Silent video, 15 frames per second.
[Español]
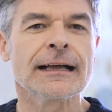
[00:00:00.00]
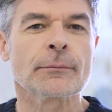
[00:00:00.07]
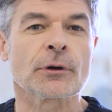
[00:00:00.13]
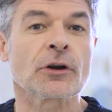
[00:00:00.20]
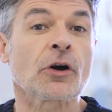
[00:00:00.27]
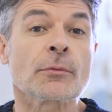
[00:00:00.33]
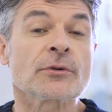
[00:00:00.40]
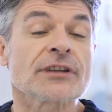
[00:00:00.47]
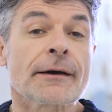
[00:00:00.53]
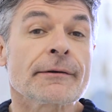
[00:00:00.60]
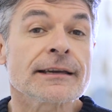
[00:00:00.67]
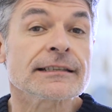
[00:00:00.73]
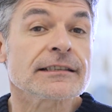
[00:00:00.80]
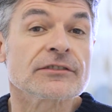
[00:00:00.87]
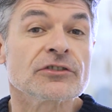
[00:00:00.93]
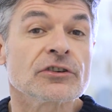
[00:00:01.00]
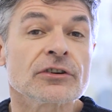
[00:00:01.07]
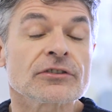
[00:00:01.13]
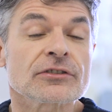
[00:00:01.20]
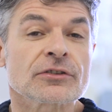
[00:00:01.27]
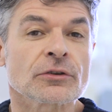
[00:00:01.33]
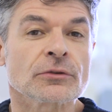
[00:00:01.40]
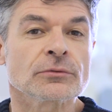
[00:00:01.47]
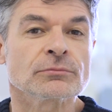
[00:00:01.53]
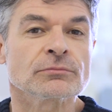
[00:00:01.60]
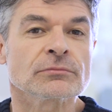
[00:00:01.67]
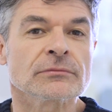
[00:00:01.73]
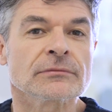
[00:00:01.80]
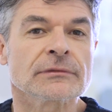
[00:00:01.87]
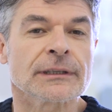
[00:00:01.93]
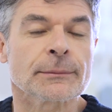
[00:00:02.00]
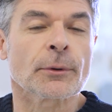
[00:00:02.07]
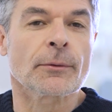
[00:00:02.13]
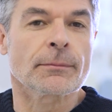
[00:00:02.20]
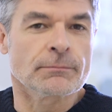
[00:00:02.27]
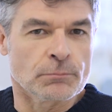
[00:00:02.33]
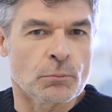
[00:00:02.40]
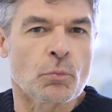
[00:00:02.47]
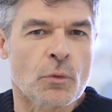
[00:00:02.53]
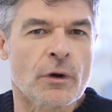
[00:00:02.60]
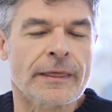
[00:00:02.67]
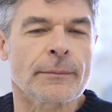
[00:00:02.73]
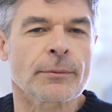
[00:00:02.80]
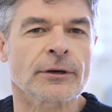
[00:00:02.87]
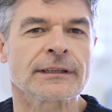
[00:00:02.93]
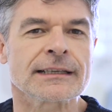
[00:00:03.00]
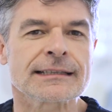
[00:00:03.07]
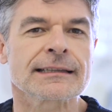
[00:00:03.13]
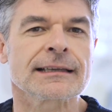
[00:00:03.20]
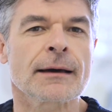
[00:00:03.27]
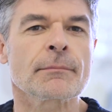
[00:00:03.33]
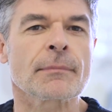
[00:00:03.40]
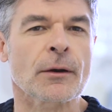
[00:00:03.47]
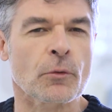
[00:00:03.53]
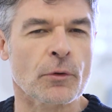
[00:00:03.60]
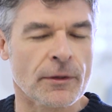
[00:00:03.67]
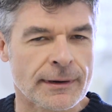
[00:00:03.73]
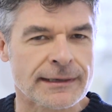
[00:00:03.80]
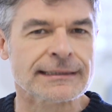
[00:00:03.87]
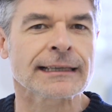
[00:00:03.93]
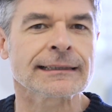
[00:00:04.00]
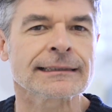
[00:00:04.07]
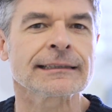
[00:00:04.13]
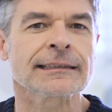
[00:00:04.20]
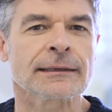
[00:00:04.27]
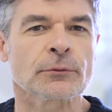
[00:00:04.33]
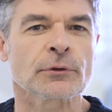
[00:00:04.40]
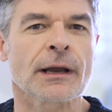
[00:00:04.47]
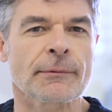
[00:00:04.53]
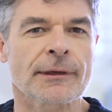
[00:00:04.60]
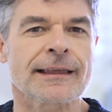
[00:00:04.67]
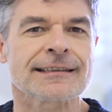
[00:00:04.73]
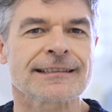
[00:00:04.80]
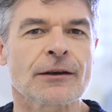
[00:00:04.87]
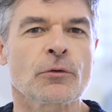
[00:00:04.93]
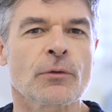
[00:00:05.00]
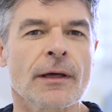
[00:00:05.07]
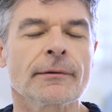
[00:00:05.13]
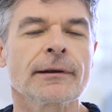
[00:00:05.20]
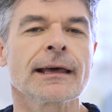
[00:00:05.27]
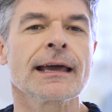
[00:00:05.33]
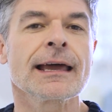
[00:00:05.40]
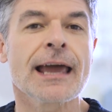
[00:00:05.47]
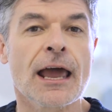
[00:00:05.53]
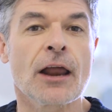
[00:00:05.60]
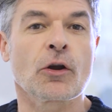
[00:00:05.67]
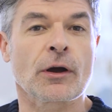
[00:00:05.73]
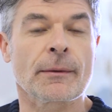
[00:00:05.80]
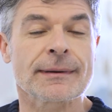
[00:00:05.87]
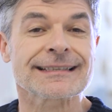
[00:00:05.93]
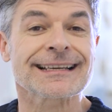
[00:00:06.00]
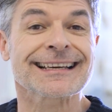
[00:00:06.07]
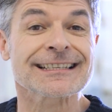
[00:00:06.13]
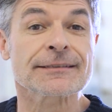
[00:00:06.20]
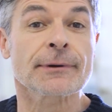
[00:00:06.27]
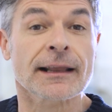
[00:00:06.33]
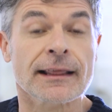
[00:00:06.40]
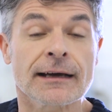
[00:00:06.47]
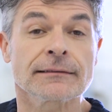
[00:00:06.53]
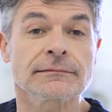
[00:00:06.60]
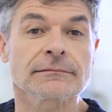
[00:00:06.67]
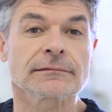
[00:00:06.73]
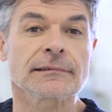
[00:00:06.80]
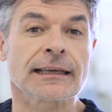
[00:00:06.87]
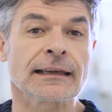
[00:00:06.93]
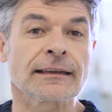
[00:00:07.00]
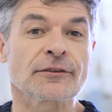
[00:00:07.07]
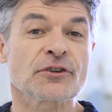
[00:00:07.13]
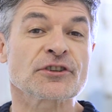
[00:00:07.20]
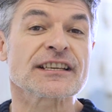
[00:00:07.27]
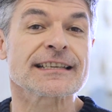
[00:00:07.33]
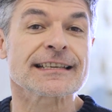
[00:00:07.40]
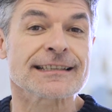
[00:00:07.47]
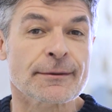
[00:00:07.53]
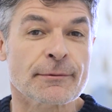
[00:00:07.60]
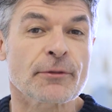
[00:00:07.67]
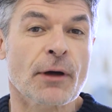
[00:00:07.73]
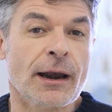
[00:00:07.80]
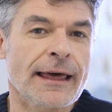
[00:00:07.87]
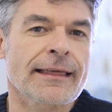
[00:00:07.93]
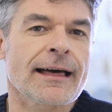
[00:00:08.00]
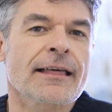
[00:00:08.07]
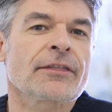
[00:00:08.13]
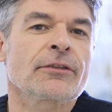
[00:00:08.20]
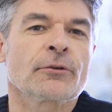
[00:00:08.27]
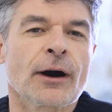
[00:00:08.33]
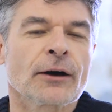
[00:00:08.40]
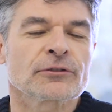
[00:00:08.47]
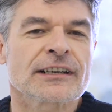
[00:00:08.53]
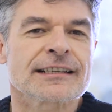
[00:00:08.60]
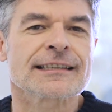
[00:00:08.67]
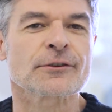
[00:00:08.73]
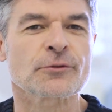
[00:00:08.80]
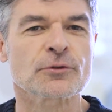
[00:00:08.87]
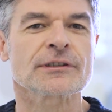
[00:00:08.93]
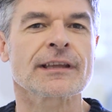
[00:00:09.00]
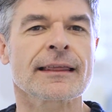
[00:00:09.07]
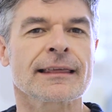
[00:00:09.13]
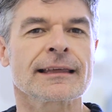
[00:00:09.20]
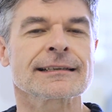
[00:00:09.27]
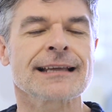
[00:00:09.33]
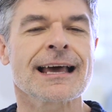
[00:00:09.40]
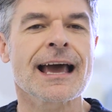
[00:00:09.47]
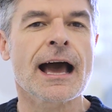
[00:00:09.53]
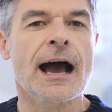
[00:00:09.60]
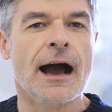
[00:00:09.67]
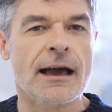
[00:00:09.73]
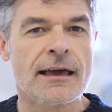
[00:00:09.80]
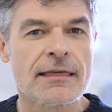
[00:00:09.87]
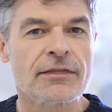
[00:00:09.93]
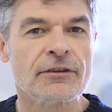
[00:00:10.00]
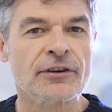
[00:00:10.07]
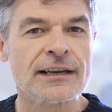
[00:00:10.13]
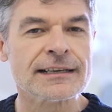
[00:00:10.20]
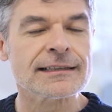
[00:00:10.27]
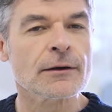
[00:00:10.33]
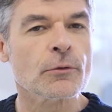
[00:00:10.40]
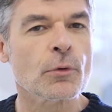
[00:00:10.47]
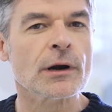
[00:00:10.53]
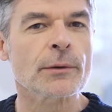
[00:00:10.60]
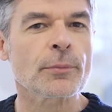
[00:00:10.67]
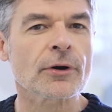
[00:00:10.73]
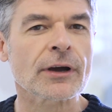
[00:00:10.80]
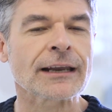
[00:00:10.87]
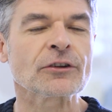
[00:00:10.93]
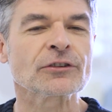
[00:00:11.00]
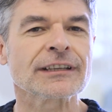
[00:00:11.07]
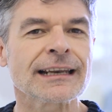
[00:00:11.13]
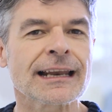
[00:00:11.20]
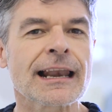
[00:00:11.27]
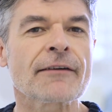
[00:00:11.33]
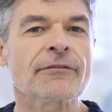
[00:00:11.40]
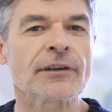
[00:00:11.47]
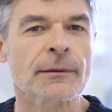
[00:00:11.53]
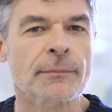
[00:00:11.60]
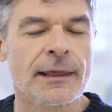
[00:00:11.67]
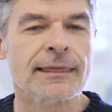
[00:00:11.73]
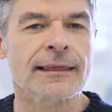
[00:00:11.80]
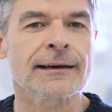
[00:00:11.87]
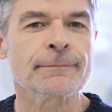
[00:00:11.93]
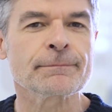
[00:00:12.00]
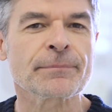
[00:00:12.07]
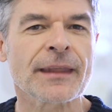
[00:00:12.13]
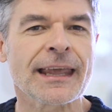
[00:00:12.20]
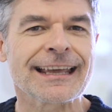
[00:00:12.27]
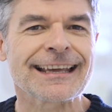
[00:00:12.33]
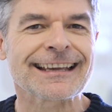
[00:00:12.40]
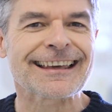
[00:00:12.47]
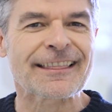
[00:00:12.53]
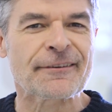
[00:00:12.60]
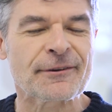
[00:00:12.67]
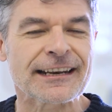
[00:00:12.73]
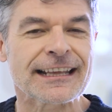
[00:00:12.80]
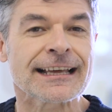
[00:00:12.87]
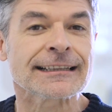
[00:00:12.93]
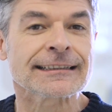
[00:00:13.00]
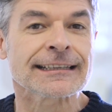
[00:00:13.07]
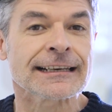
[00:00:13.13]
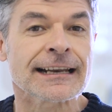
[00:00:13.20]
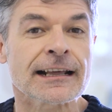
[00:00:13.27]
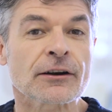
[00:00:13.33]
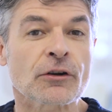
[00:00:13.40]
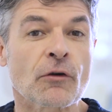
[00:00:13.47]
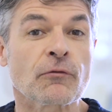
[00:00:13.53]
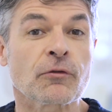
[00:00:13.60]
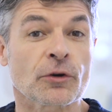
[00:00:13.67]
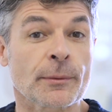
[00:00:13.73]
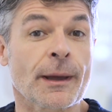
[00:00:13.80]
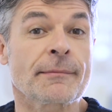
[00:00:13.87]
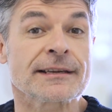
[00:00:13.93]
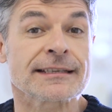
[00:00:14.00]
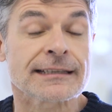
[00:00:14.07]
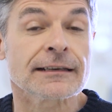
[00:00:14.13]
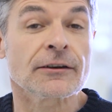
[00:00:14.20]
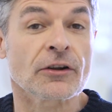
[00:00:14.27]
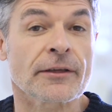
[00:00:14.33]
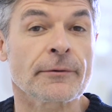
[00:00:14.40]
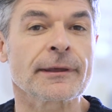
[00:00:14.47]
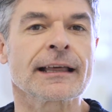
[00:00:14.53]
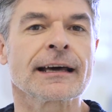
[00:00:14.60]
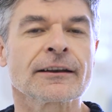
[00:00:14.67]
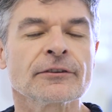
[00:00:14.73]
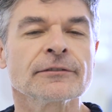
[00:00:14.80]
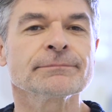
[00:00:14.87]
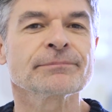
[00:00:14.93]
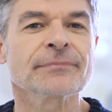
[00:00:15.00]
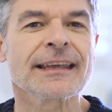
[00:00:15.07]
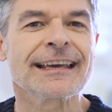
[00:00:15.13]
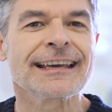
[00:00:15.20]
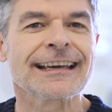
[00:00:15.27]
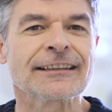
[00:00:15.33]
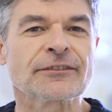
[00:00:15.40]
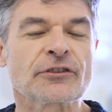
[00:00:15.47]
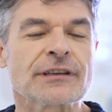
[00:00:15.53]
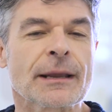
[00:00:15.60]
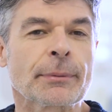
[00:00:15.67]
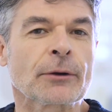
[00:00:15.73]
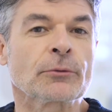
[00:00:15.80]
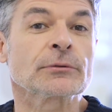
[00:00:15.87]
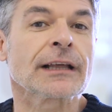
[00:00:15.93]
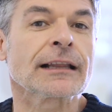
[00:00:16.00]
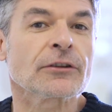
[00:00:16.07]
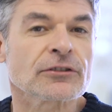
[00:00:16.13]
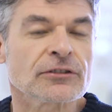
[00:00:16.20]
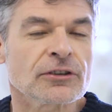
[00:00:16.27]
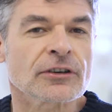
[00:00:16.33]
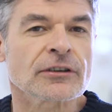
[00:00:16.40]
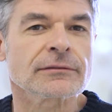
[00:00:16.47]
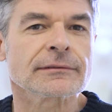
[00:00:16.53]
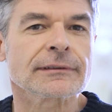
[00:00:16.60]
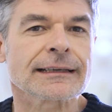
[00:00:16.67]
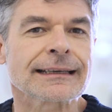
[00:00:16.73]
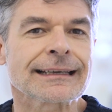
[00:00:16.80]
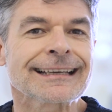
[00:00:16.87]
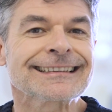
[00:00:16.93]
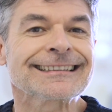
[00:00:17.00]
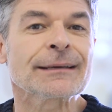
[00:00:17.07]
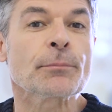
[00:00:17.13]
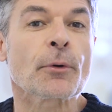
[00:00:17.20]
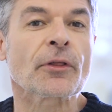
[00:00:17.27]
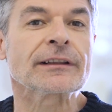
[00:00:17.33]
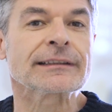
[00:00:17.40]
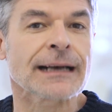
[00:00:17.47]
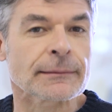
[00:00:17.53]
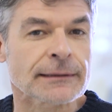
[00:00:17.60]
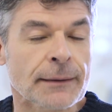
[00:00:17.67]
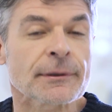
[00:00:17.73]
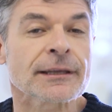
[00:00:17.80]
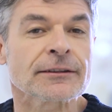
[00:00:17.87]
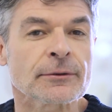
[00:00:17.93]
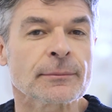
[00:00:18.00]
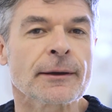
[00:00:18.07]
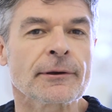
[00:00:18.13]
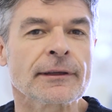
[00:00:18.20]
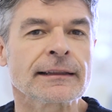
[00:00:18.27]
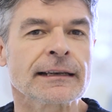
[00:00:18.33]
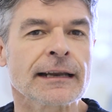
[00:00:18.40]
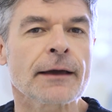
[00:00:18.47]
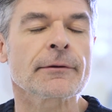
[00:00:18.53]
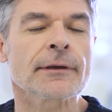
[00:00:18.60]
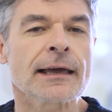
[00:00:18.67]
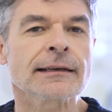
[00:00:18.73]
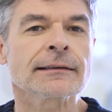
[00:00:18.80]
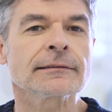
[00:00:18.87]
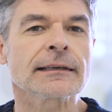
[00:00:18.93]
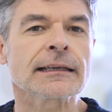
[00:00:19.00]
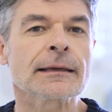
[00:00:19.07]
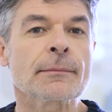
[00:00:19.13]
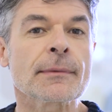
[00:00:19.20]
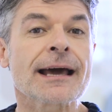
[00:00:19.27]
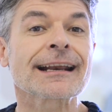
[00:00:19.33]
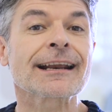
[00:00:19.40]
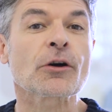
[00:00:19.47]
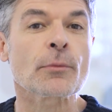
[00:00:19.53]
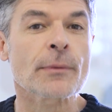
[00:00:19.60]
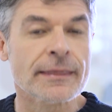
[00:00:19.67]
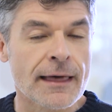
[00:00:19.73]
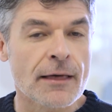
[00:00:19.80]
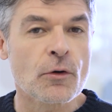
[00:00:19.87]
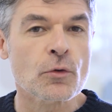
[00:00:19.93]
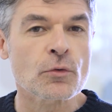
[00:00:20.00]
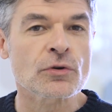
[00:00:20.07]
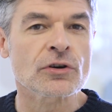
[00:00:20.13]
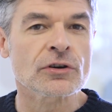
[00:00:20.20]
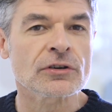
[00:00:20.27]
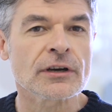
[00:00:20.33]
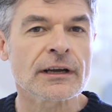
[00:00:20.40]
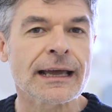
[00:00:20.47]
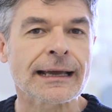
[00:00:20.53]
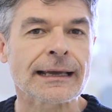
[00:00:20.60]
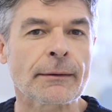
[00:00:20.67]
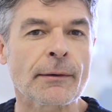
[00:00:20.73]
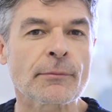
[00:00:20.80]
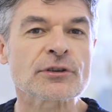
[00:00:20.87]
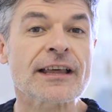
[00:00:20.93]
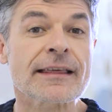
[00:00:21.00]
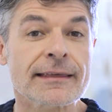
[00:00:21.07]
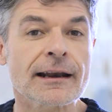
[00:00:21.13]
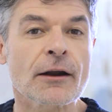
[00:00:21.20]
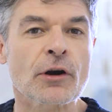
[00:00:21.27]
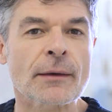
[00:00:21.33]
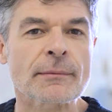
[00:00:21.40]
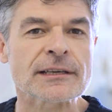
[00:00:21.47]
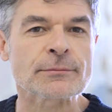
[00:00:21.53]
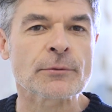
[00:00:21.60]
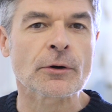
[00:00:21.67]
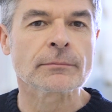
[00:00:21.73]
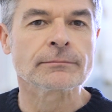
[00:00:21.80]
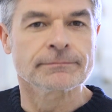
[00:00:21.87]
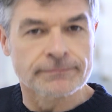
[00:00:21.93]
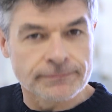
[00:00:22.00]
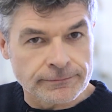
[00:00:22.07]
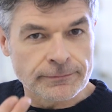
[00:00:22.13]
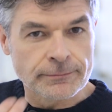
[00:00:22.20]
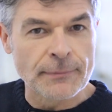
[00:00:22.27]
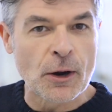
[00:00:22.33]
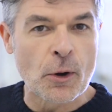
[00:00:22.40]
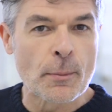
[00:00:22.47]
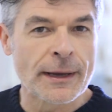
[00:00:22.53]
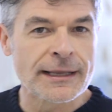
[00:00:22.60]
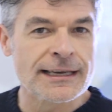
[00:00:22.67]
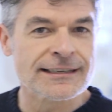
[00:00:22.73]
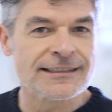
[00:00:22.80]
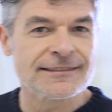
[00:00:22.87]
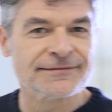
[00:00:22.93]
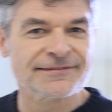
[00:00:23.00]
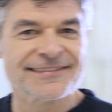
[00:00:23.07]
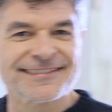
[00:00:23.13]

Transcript: Bueno, como sabéis, yo soy un tipo muy deportista, me cuido bastante, llevo una vida saludable. Lo que pasa que es verdad que no sé si es debido a la edad o a otras circunstancias, hay zonas del cuerpo que no tienen la firmeza que deberían tener conforme a mi estilo de vida, ¿no? Entonces le pregunté al doctor qué tipo de tratamiento me vendría bien y me ha recomendado uno que vamos a hacer ahora mismo. ¿Me acompañas?